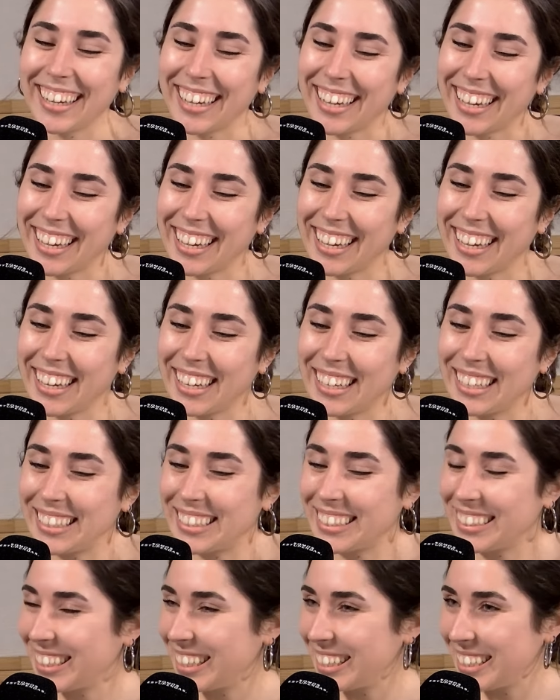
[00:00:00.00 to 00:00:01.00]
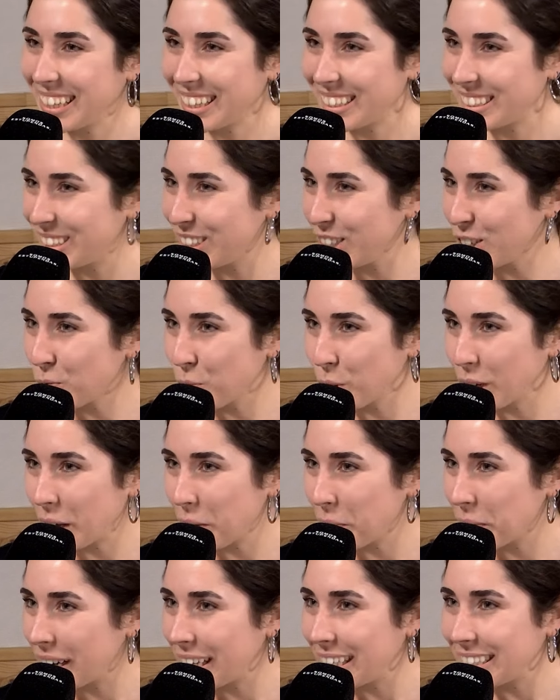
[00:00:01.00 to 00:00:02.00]
Eh, sí, necesito como ya
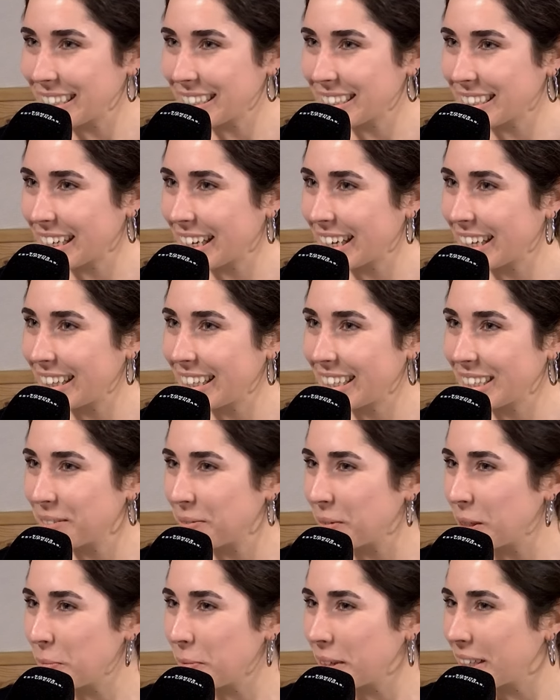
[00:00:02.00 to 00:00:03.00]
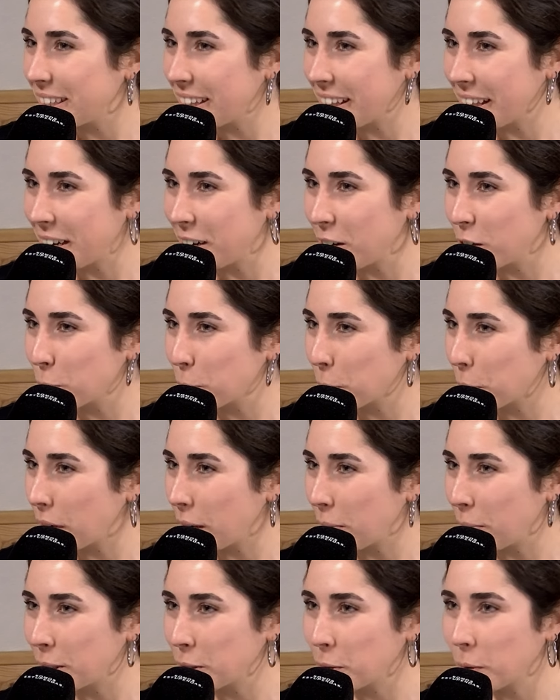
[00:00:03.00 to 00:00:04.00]
una de estas tarjetas VIP que te dan en los
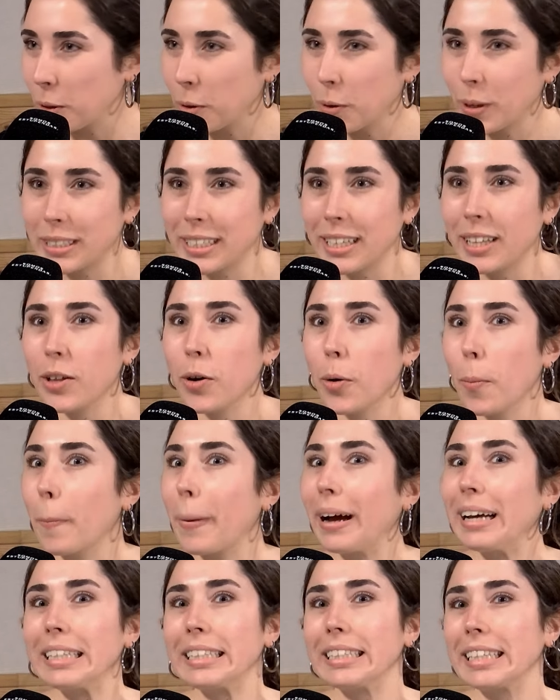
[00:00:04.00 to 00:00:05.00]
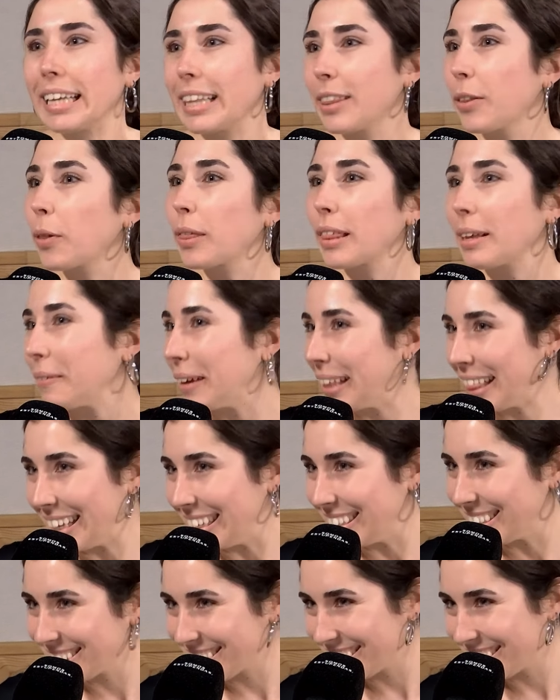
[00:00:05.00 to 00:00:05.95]
programas cuando has ido más de 12 veces.